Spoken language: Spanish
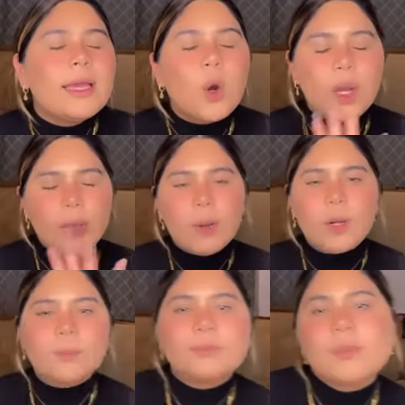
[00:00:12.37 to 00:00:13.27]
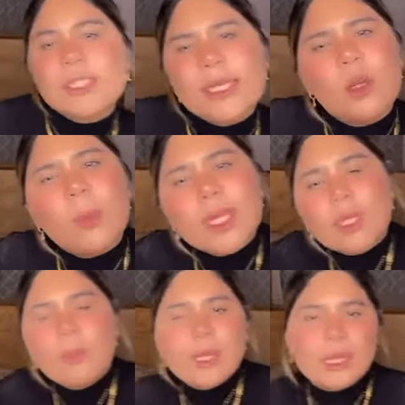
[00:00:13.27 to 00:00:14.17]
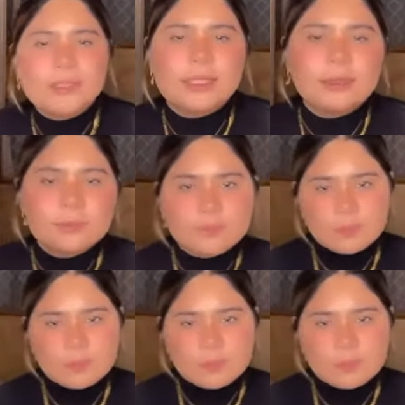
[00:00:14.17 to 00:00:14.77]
Ok, bueno, si no me quitaron mi casa,